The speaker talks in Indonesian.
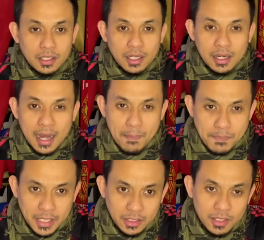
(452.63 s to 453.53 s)

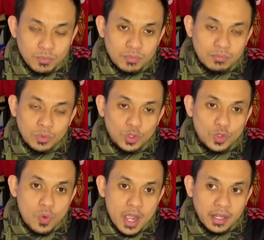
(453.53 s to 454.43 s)
rapat dan menurut
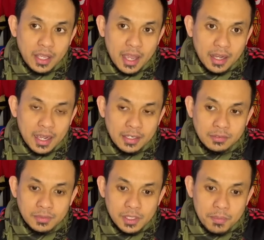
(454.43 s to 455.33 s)
gua ini
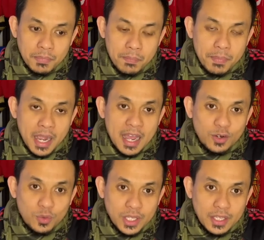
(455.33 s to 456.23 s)
akan
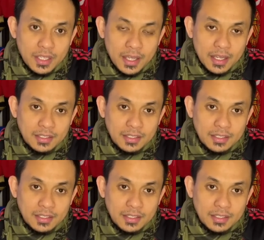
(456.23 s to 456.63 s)
mempengaruhi ya